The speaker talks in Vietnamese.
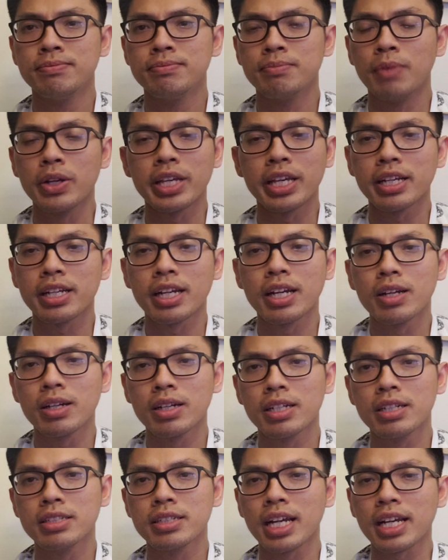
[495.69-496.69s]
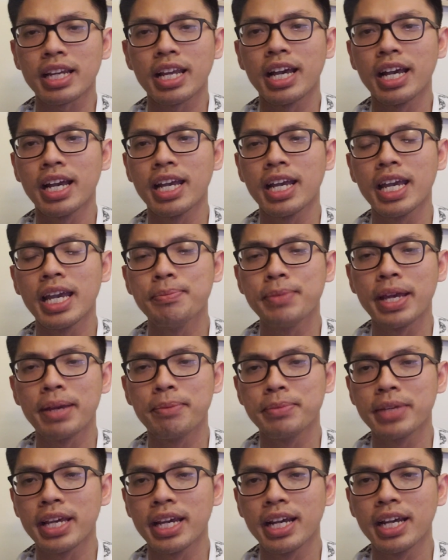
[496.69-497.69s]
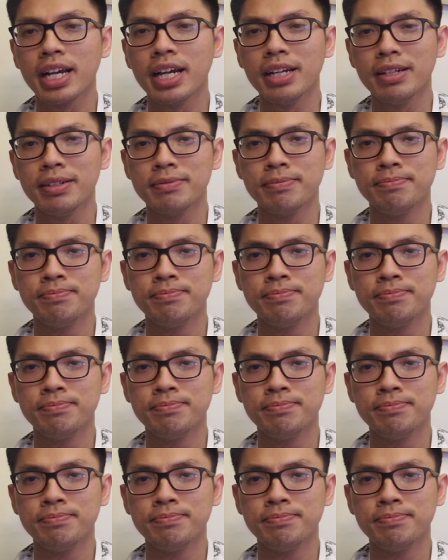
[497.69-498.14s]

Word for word: mọi việc rất là êm đềm và